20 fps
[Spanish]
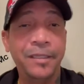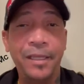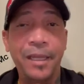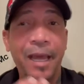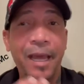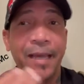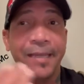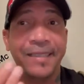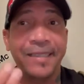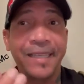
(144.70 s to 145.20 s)

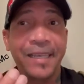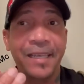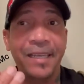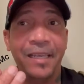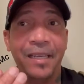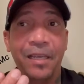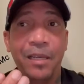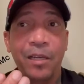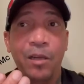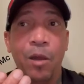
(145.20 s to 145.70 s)

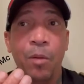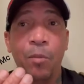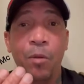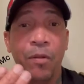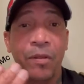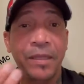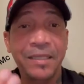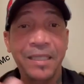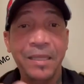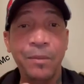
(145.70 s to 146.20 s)
hace, como
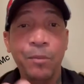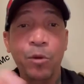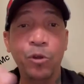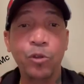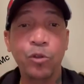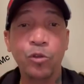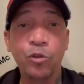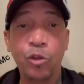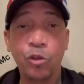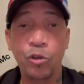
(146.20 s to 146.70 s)

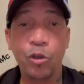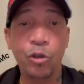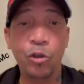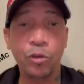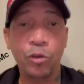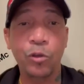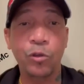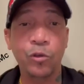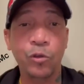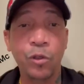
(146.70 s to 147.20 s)
decimos
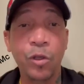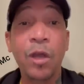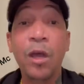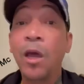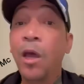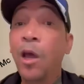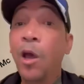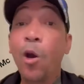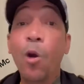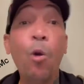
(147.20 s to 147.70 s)
nosotros,
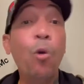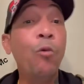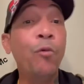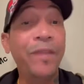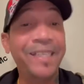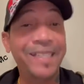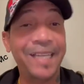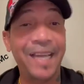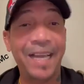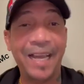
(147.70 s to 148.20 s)
un
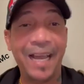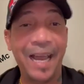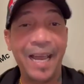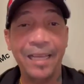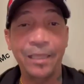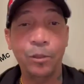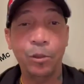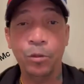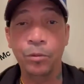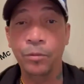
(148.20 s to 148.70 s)

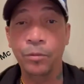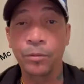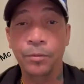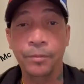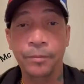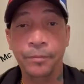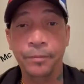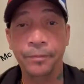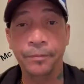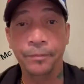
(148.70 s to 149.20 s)
desacato.
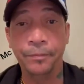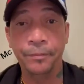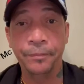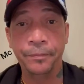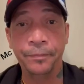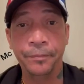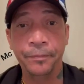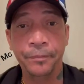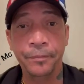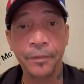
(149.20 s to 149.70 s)

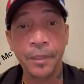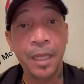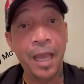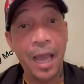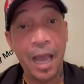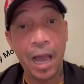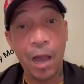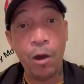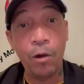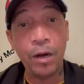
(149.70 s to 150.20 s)

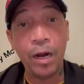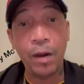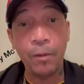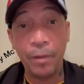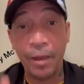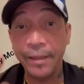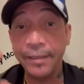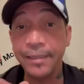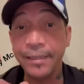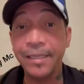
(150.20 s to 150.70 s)
Ahora le voy
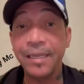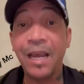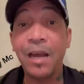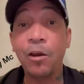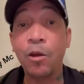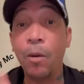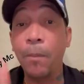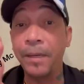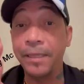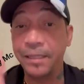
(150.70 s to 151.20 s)
a decir
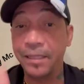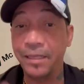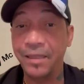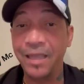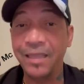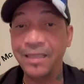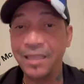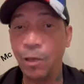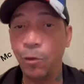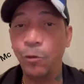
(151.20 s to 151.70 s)
algo,
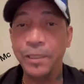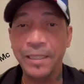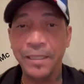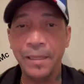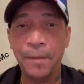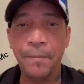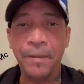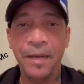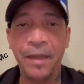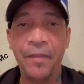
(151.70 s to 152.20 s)
presidente Luis
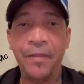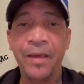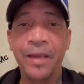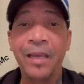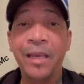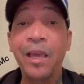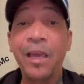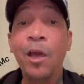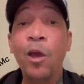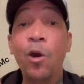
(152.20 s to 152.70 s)

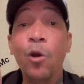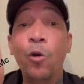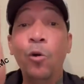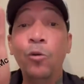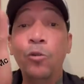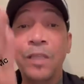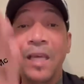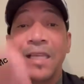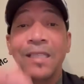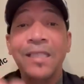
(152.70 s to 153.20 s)
Abinader.
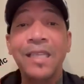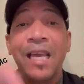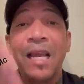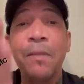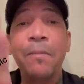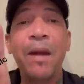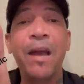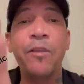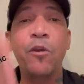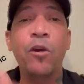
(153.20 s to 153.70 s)
Usted es el
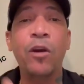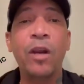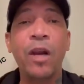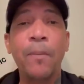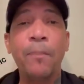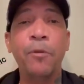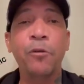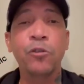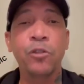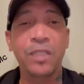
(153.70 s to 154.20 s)
mayor
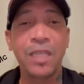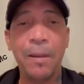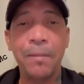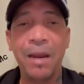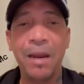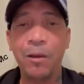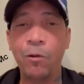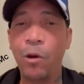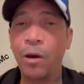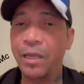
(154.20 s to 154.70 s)
responsable
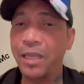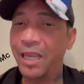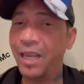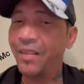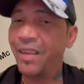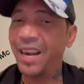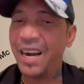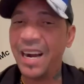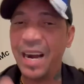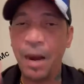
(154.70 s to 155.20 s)
a cualquier
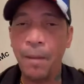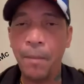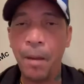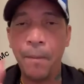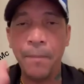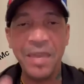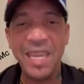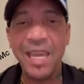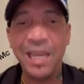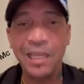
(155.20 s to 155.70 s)

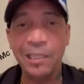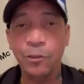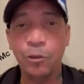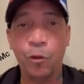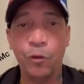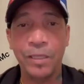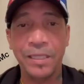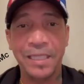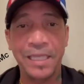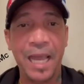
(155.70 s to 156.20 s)
derramamiento
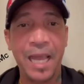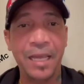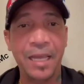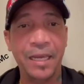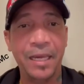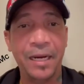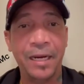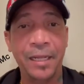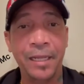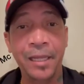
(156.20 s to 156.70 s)
de
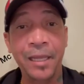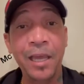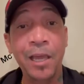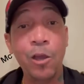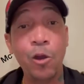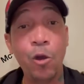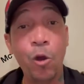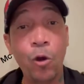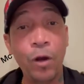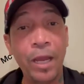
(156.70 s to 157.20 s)
sangre
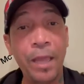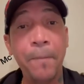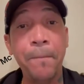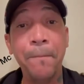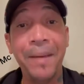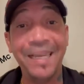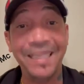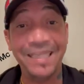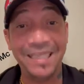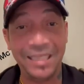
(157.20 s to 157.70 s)
con la
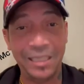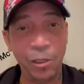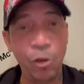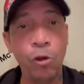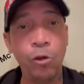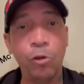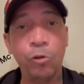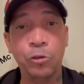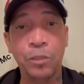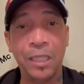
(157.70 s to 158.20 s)

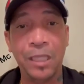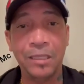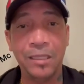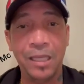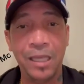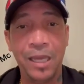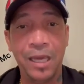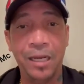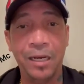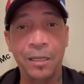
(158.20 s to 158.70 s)
invasión que usted
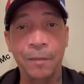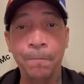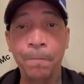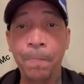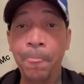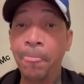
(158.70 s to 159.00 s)
tiene